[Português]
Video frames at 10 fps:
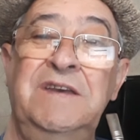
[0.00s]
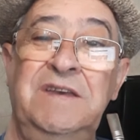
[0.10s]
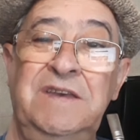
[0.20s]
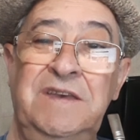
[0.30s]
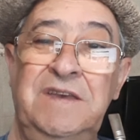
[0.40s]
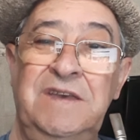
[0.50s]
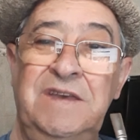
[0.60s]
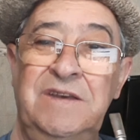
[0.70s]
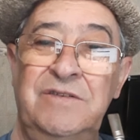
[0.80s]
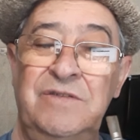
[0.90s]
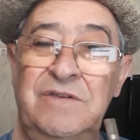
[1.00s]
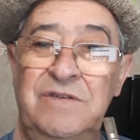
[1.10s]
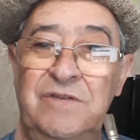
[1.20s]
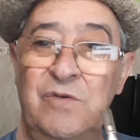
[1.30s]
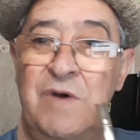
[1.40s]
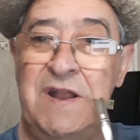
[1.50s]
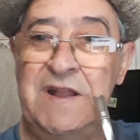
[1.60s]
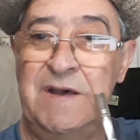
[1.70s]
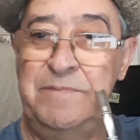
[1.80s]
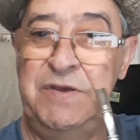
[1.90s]
e um
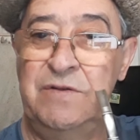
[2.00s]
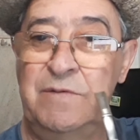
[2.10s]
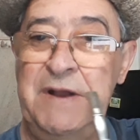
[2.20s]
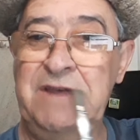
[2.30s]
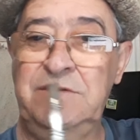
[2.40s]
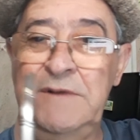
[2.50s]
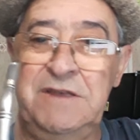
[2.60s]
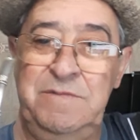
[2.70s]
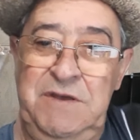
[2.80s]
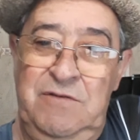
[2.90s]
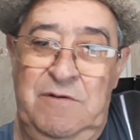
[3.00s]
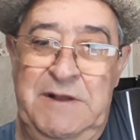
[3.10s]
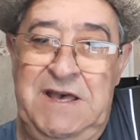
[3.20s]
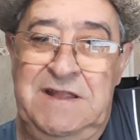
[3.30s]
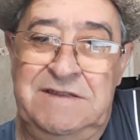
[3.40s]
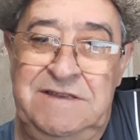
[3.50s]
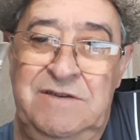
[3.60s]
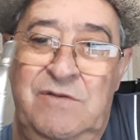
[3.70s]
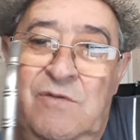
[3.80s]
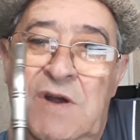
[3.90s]
guardanapinho no braço, o braço meio dobrado, assim,
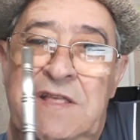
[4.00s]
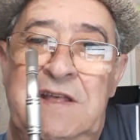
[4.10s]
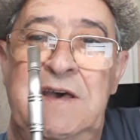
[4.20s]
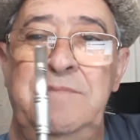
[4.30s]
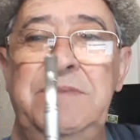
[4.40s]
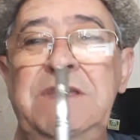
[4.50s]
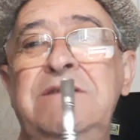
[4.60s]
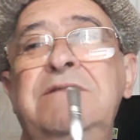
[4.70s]
um guardanapinho.